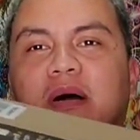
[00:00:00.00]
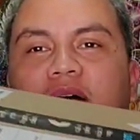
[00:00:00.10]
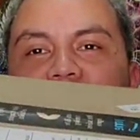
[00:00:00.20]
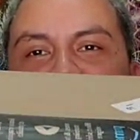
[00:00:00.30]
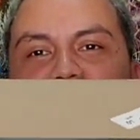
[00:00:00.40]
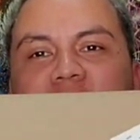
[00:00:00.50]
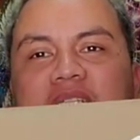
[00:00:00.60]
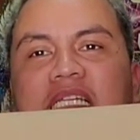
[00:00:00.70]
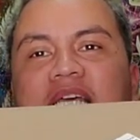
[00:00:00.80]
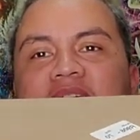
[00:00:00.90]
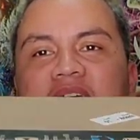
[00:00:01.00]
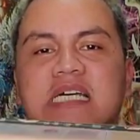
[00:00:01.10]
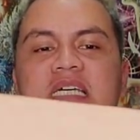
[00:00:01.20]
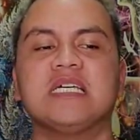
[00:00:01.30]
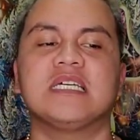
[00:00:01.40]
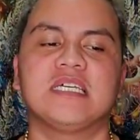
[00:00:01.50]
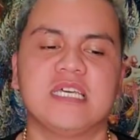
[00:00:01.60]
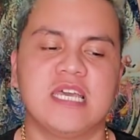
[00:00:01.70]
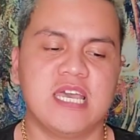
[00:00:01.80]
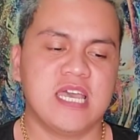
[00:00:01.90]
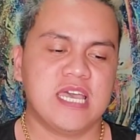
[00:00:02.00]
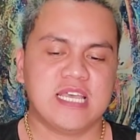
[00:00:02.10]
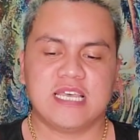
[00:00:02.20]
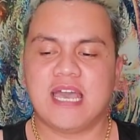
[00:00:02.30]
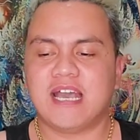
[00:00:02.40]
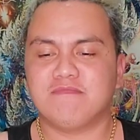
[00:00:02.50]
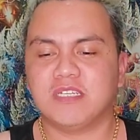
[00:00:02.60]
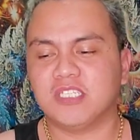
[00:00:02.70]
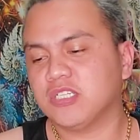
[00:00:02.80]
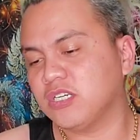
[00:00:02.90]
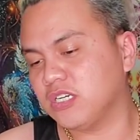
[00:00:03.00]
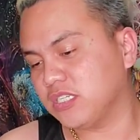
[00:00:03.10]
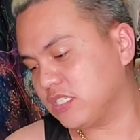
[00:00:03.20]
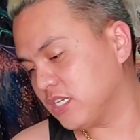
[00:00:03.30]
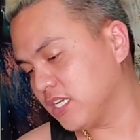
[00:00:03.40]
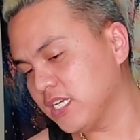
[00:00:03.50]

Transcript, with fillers: bagong dumating na Amazon.